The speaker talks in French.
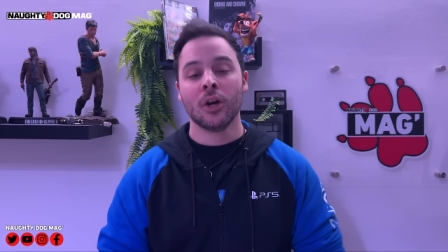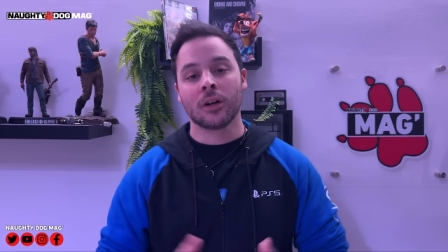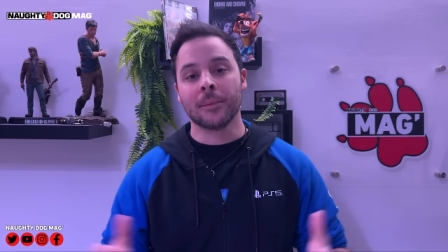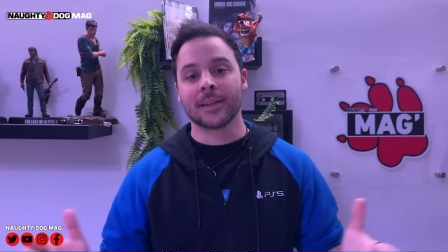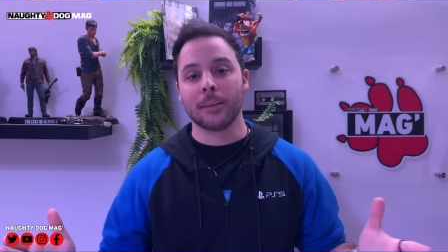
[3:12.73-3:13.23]

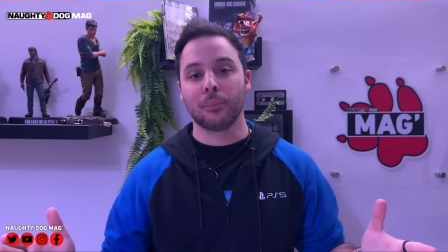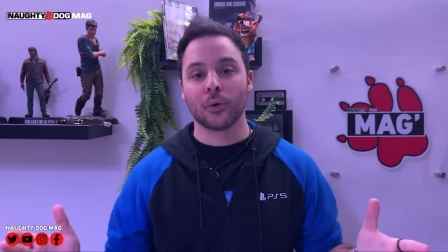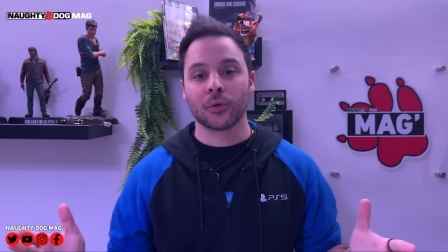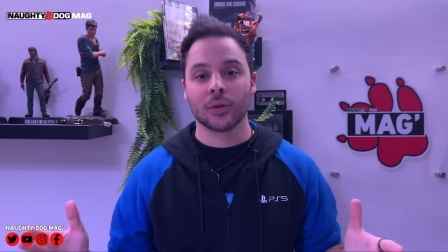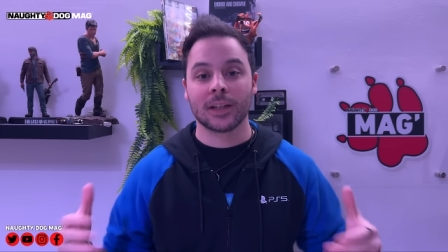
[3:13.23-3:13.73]
Comme ça,
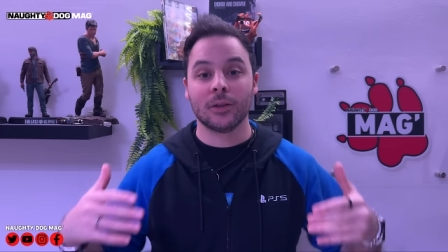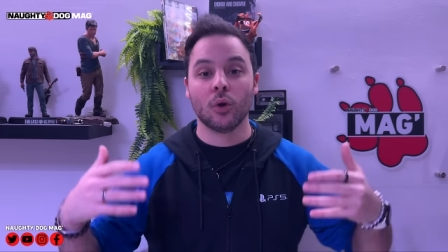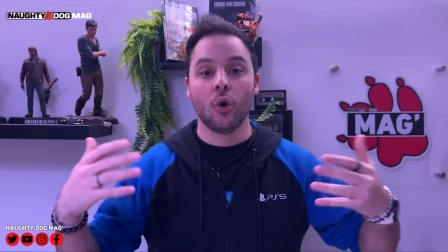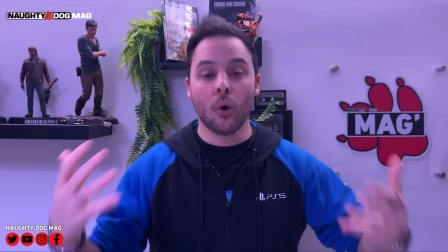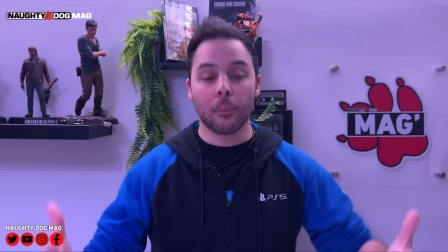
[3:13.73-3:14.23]
pour ceux qui ne
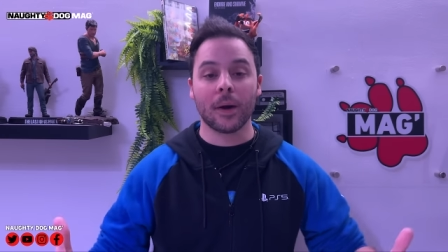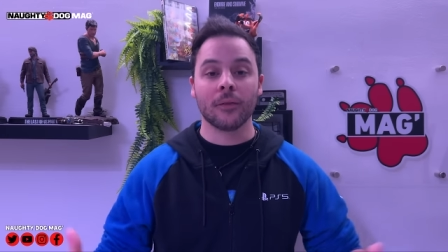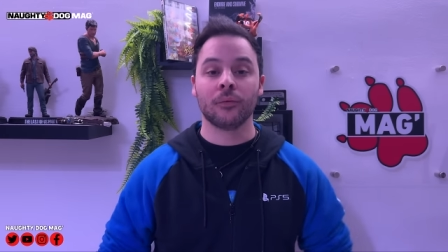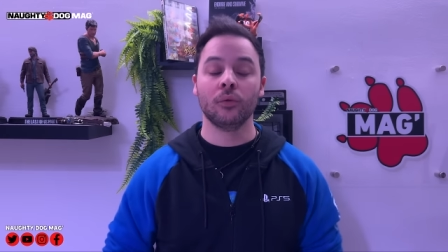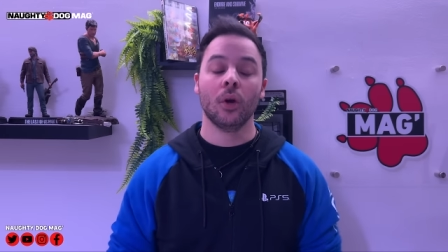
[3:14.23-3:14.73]
l'ont pas
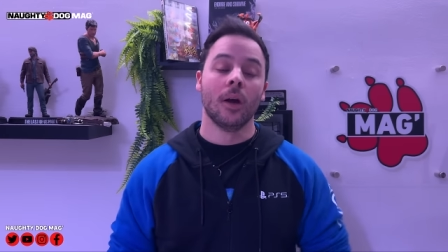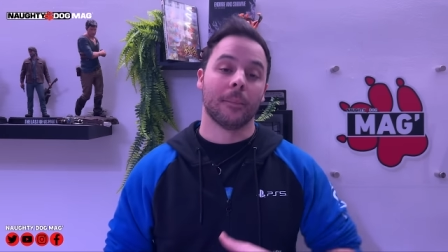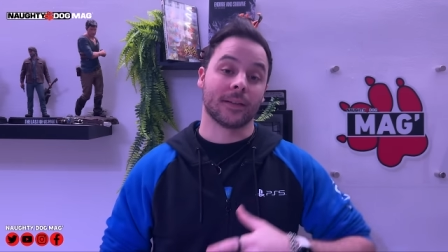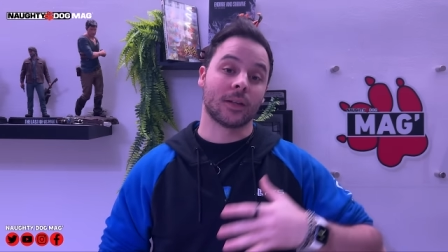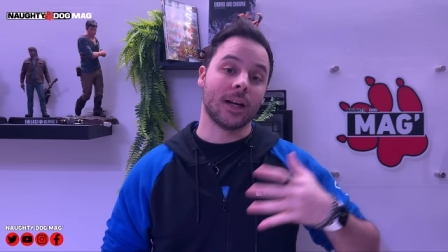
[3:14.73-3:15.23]
vu,
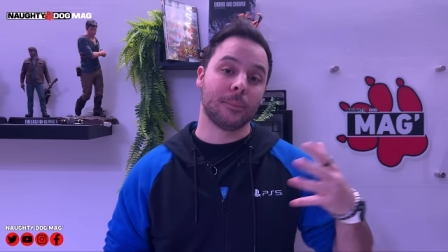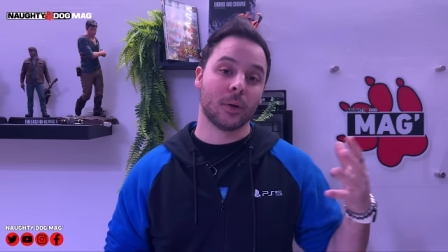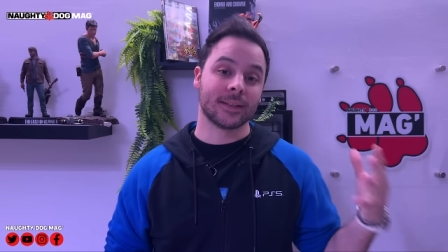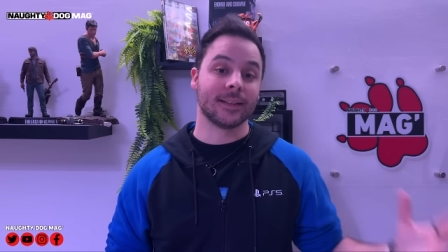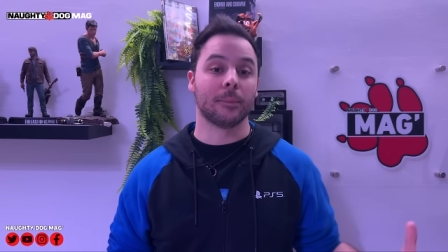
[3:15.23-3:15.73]
parce qu'à
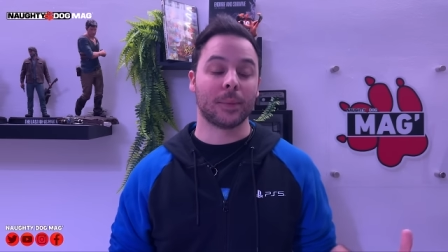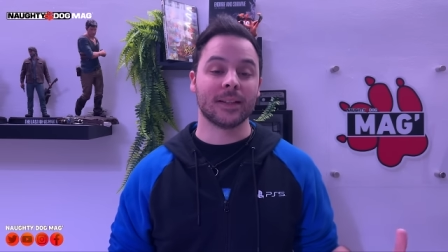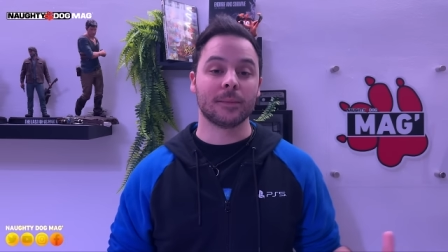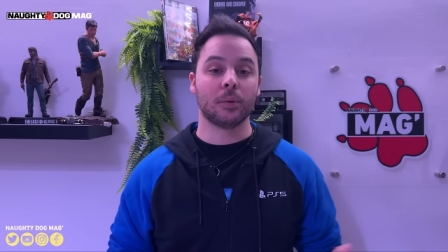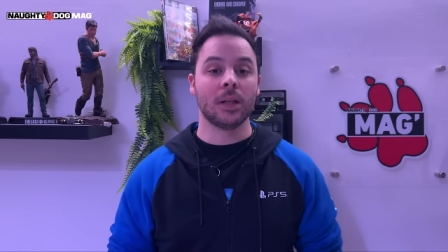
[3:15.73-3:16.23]
l'époque c'était pas
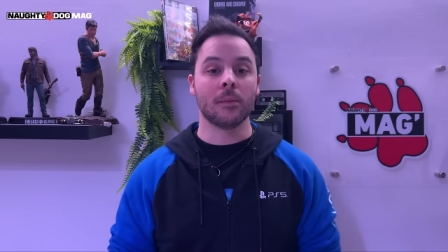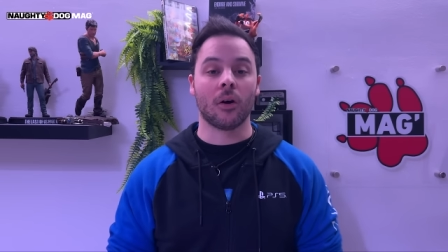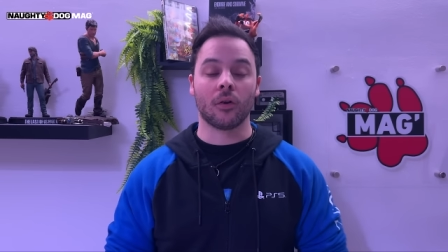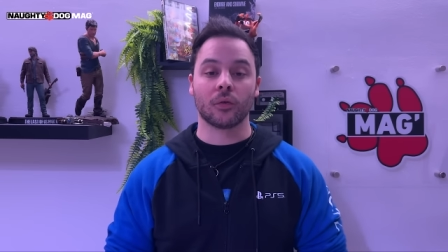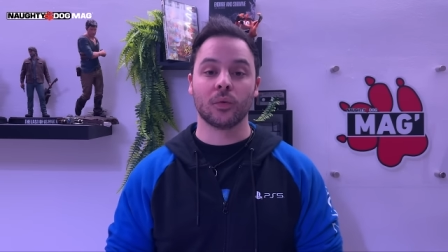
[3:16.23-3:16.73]
disponible
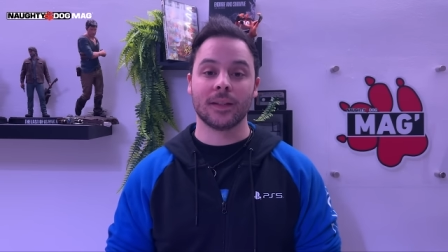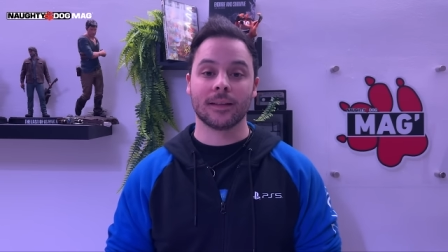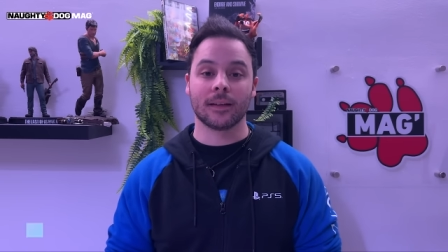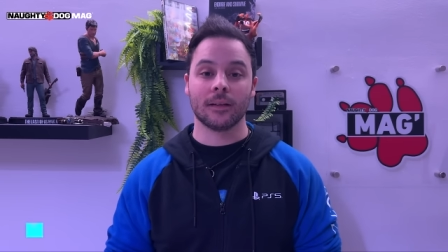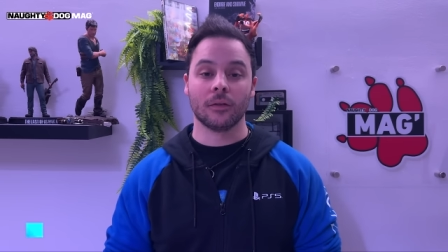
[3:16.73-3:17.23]
en
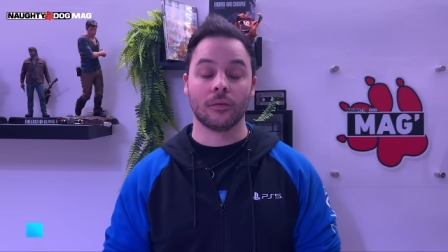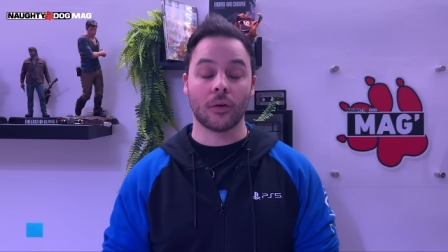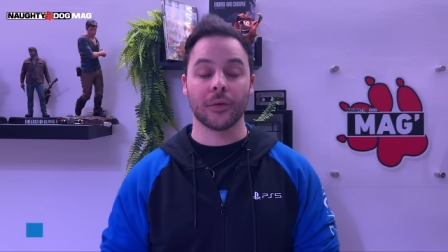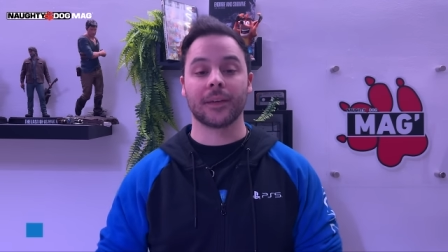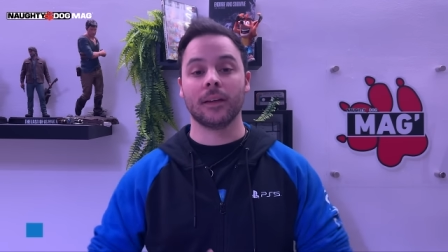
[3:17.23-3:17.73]
sous-titré euh,
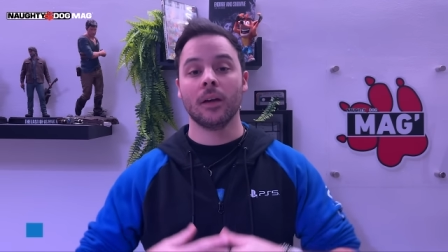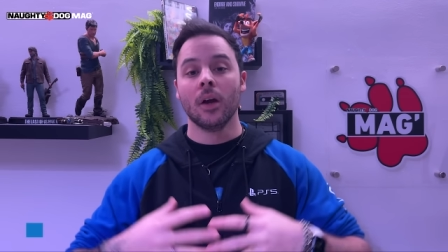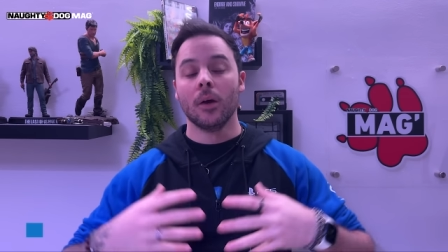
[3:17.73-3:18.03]
français